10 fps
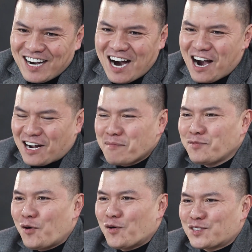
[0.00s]
ở cấp
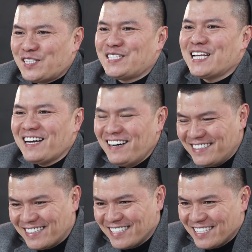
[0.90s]
độ chi tiết
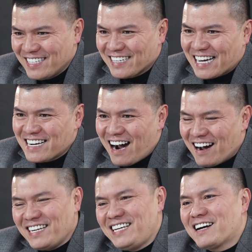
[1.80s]
hơn cái
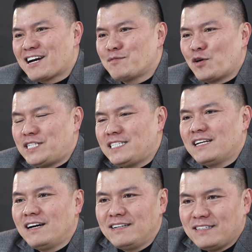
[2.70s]
gợi ý ở cấp độ chi
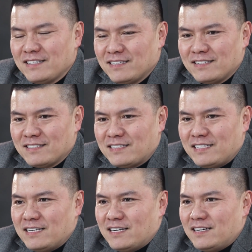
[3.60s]
tiết hơn
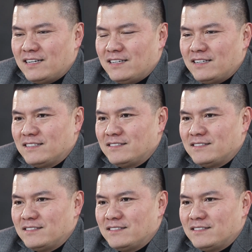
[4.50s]
thì à,